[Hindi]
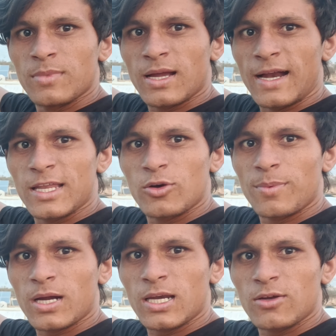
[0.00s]
मैं गाड़ी
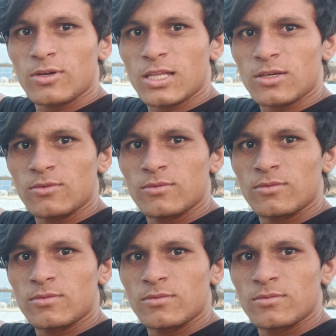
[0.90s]
को पकड़ के उठाता
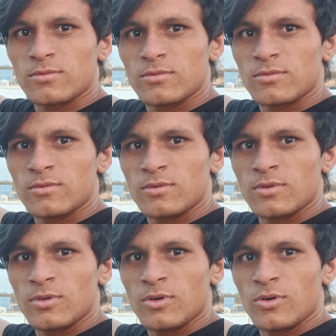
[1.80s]
हूँ
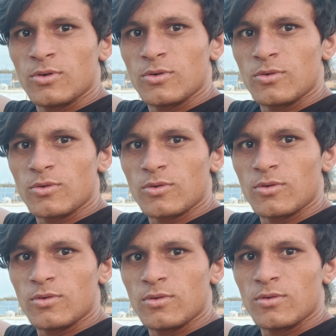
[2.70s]
रुको